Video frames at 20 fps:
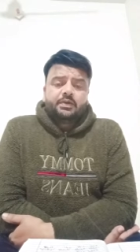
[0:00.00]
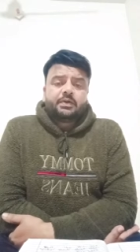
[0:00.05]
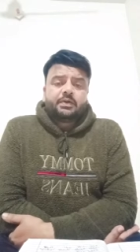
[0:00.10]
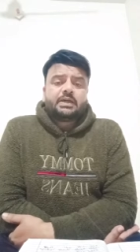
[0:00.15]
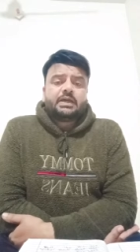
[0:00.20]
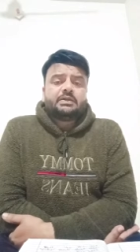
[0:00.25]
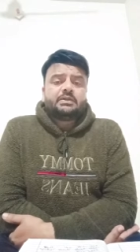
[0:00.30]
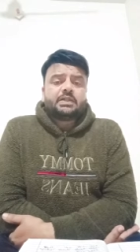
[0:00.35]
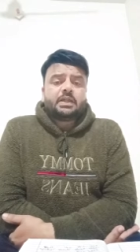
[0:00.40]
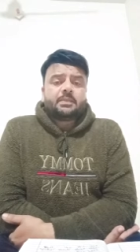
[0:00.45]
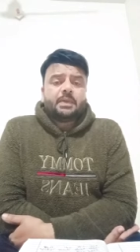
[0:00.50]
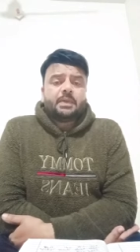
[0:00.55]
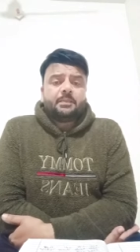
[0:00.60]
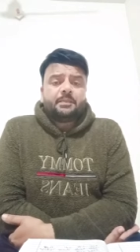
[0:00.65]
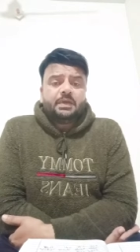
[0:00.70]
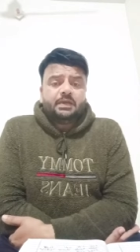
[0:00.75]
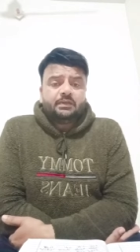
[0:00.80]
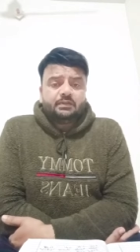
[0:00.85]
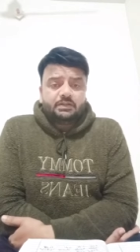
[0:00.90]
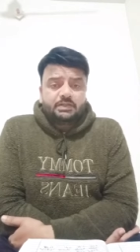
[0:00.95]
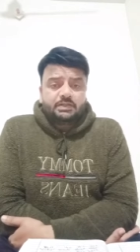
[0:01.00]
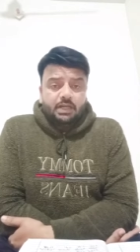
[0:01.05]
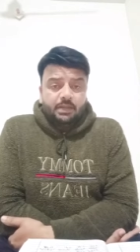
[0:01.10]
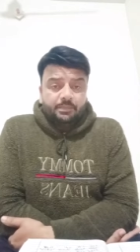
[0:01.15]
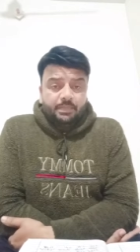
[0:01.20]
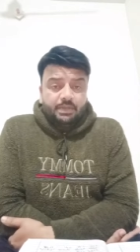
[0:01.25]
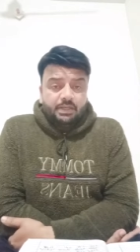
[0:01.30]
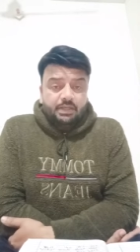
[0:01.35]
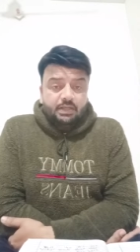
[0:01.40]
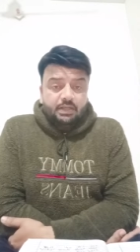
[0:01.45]
क्या नरमा बीस हजार
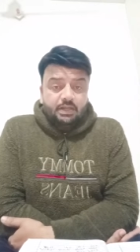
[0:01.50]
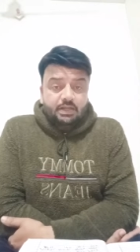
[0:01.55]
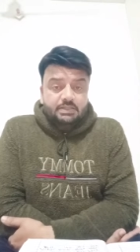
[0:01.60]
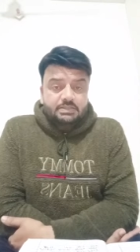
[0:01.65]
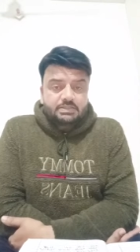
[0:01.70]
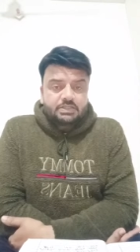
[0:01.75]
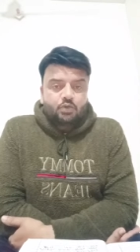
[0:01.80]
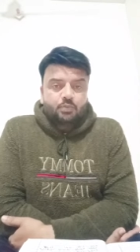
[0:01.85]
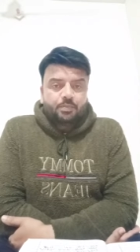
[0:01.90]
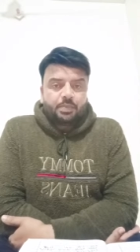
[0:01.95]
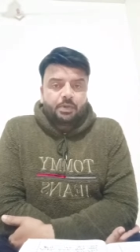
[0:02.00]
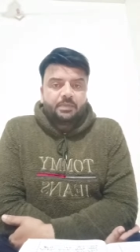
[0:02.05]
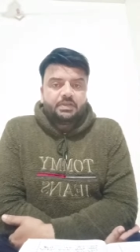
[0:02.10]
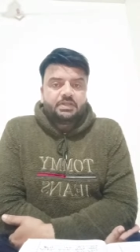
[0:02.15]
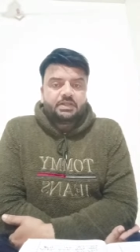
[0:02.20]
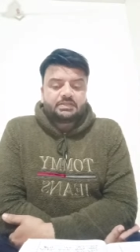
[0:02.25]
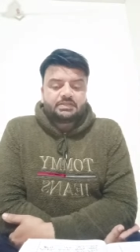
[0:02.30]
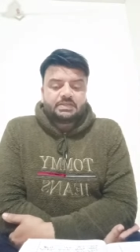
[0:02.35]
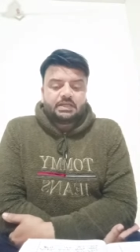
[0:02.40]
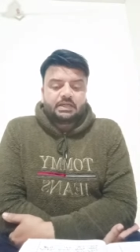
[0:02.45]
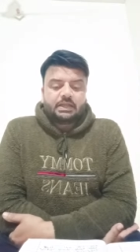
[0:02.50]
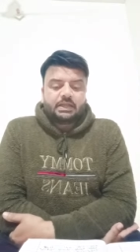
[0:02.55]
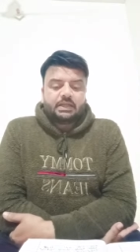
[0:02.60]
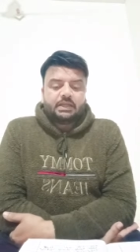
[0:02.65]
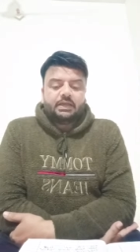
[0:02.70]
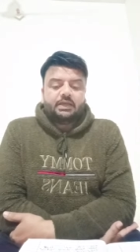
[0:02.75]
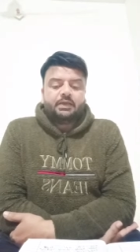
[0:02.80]
बिकेगा इसके ऊपर भी चर्चा करेंगे